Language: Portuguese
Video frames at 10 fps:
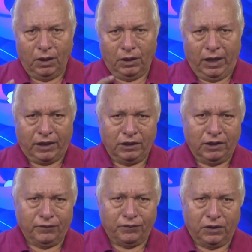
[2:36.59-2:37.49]
Na
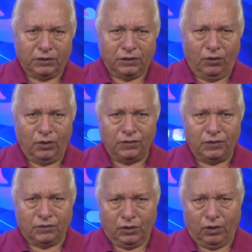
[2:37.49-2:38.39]
quinta-feira, dia
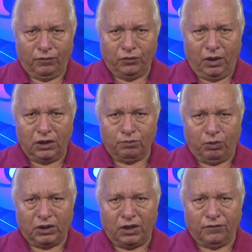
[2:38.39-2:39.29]
11, 19 horas,
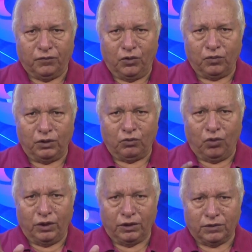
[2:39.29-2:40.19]
Botafogo e
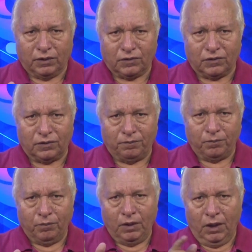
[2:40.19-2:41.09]
Corinthians.
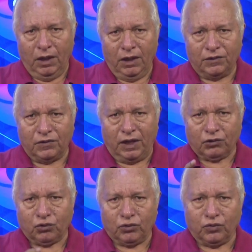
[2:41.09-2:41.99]
Antes,
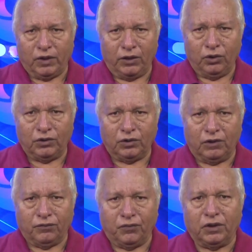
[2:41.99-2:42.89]
às 8 da noite,
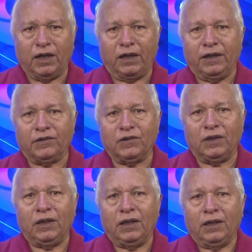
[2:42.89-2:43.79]
tem
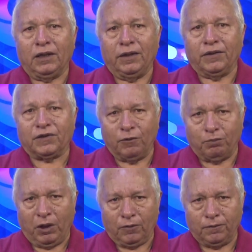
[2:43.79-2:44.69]
Fortaleza e São
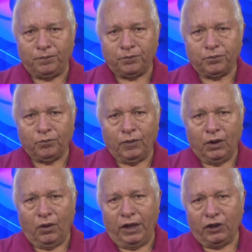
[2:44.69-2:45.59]
Paulo.
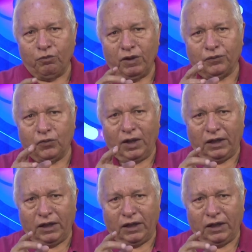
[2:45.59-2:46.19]
Olha aí como é que ficou a